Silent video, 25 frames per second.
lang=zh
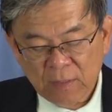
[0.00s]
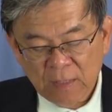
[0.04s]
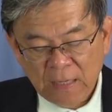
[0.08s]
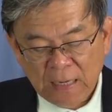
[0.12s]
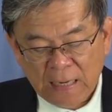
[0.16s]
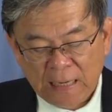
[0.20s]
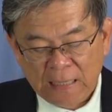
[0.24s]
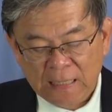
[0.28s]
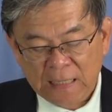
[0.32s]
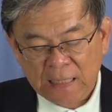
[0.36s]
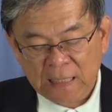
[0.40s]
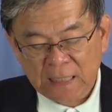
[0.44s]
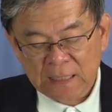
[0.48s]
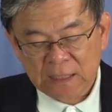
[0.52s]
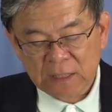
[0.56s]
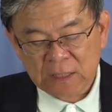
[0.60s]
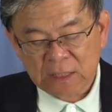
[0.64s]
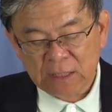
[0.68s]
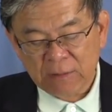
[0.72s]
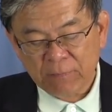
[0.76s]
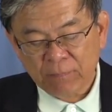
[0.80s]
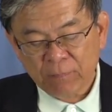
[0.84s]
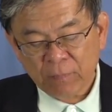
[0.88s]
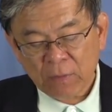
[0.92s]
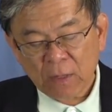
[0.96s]
涵盖
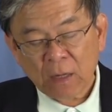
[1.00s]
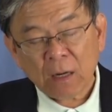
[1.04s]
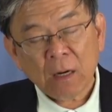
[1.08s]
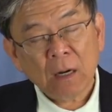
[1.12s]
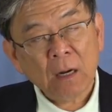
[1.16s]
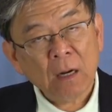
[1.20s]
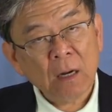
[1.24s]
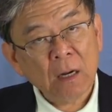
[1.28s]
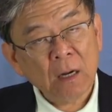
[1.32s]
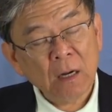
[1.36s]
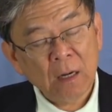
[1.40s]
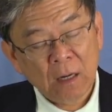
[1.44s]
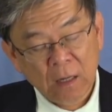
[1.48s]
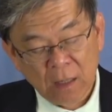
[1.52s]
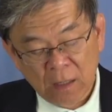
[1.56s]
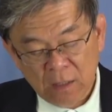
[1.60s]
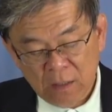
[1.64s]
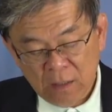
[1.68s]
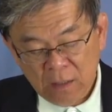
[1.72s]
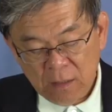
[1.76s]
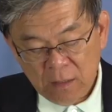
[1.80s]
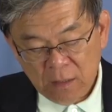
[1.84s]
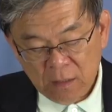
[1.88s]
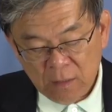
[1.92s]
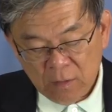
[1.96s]
性和
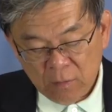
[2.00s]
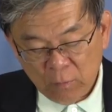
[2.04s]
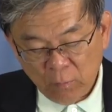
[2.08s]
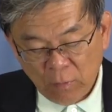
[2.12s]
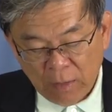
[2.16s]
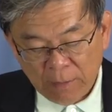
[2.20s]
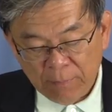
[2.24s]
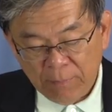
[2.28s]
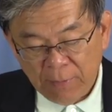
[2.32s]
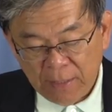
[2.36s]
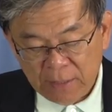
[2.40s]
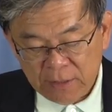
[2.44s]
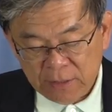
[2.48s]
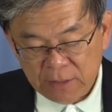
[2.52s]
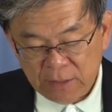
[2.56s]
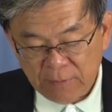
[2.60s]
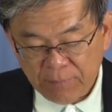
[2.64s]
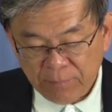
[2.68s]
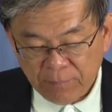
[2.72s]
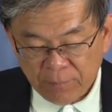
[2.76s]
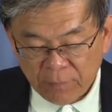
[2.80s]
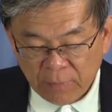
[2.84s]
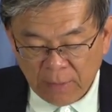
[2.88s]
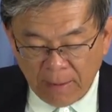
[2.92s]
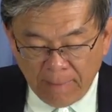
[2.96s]
完备性，
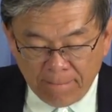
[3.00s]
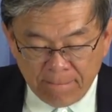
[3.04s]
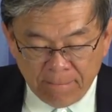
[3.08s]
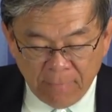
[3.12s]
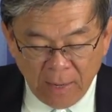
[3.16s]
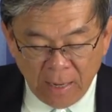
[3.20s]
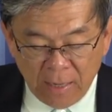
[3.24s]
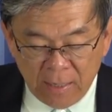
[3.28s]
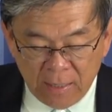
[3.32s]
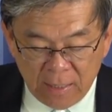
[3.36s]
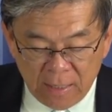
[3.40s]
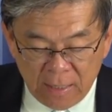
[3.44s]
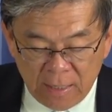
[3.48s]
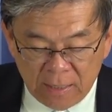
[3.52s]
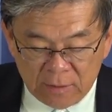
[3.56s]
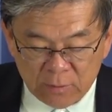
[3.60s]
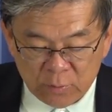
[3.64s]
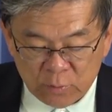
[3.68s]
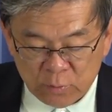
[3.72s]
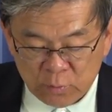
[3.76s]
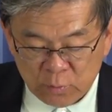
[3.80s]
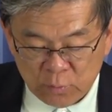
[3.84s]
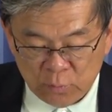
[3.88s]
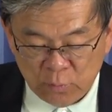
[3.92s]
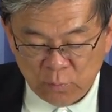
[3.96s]
每一
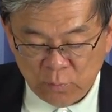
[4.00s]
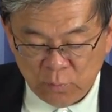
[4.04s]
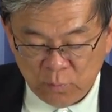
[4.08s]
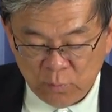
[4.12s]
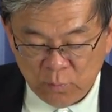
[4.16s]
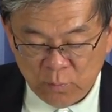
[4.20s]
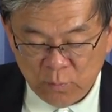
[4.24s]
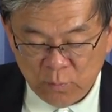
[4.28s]
组